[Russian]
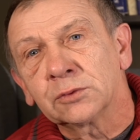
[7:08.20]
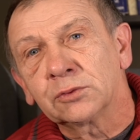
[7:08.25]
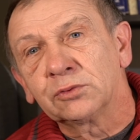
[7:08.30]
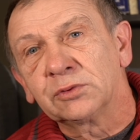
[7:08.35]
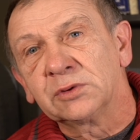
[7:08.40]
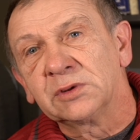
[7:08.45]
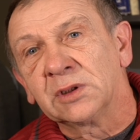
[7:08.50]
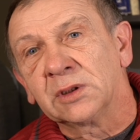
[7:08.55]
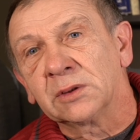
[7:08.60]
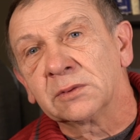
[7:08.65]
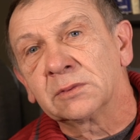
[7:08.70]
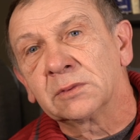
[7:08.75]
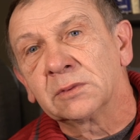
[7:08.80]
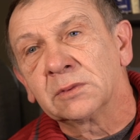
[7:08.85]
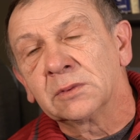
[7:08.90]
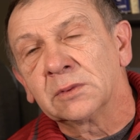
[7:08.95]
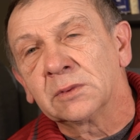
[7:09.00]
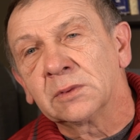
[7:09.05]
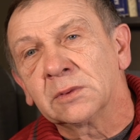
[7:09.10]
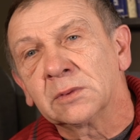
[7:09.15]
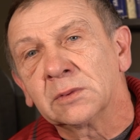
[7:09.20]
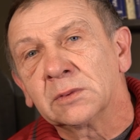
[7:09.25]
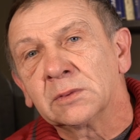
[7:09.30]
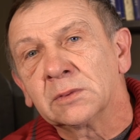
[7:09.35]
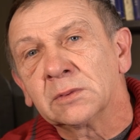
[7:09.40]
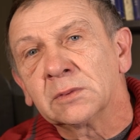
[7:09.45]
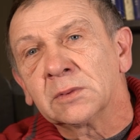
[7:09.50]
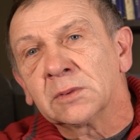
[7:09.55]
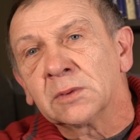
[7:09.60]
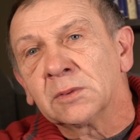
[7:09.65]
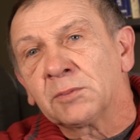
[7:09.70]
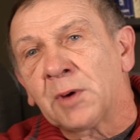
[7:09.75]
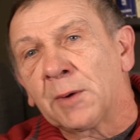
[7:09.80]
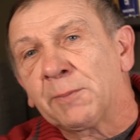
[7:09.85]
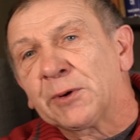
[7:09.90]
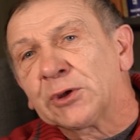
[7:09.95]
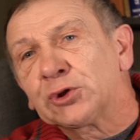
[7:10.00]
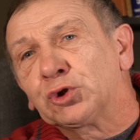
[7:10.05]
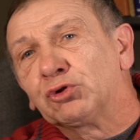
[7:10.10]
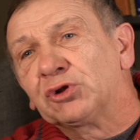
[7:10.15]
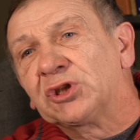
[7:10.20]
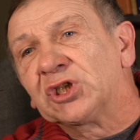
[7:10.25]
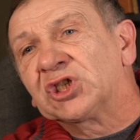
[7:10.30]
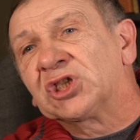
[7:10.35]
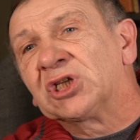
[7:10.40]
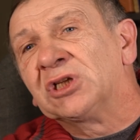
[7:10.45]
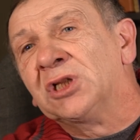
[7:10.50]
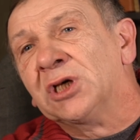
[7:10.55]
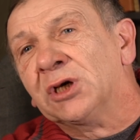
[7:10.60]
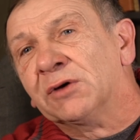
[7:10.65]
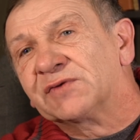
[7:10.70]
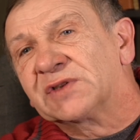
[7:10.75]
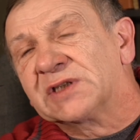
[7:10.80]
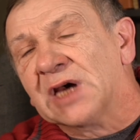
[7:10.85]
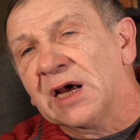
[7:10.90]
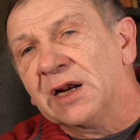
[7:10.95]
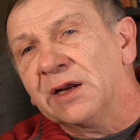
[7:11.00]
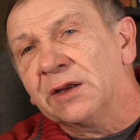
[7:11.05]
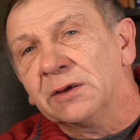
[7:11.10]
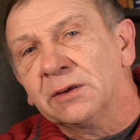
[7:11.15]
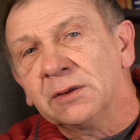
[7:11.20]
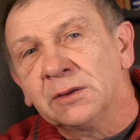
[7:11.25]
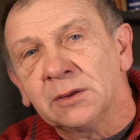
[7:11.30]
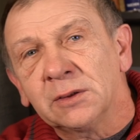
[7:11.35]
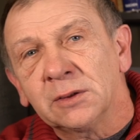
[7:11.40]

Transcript: Судья. Попрошу тишины в зале.